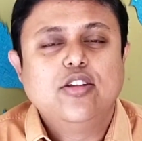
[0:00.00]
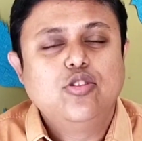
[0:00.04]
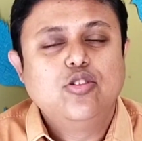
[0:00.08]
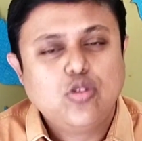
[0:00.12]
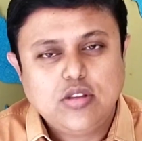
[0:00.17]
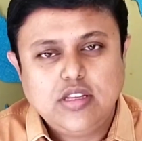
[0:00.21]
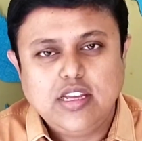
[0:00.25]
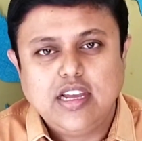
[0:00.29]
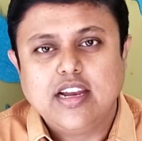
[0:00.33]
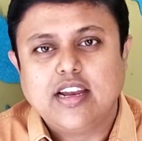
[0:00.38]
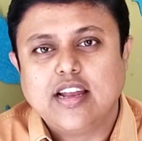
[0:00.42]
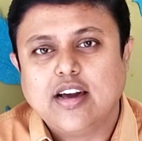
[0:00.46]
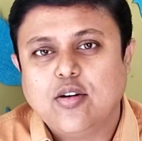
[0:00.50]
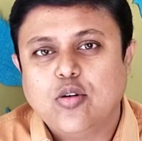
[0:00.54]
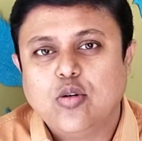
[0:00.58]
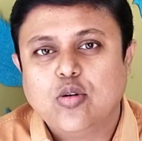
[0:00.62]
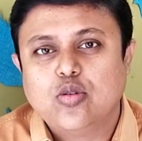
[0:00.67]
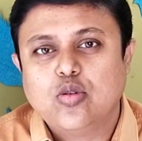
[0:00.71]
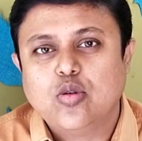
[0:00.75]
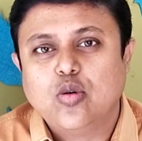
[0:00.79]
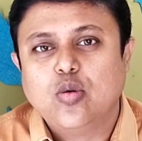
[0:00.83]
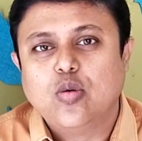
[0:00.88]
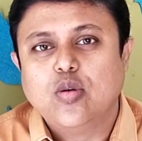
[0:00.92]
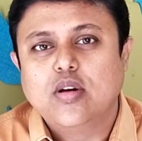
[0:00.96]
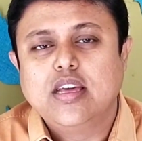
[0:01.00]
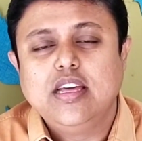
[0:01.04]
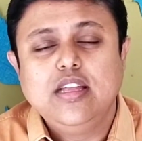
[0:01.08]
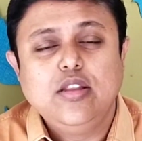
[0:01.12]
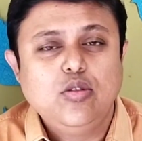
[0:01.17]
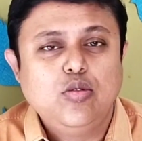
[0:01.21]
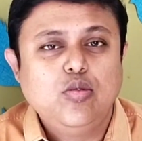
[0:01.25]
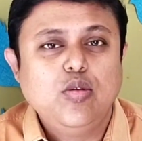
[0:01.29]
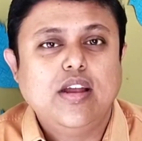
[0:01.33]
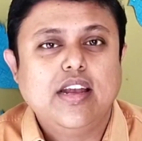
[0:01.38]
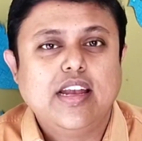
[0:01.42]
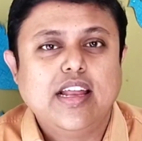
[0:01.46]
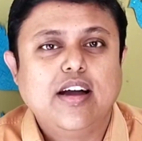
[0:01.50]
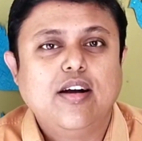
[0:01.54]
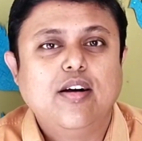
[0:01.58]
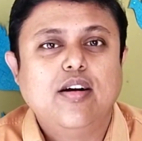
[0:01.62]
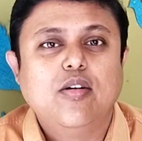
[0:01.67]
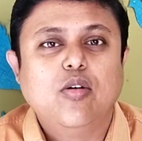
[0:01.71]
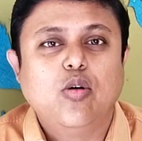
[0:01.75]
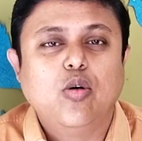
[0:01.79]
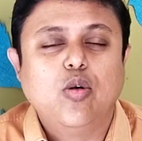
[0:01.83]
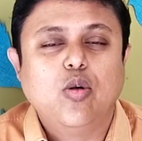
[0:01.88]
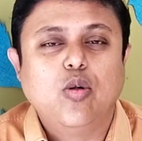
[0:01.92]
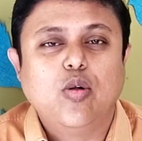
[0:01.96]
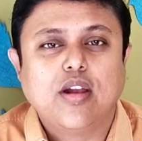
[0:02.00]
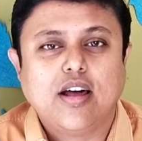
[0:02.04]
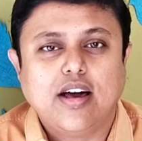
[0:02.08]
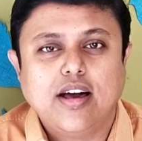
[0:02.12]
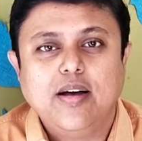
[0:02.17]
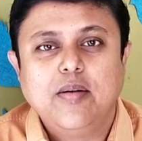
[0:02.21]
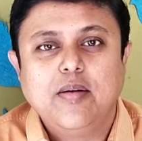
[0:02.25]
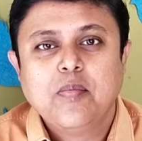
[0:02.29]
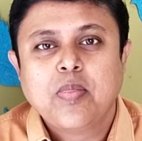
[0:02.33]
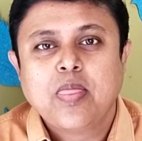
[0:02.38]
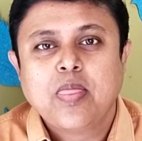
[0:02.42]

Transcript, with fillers: যদি এটা হতো কিন্তু এটা হলো না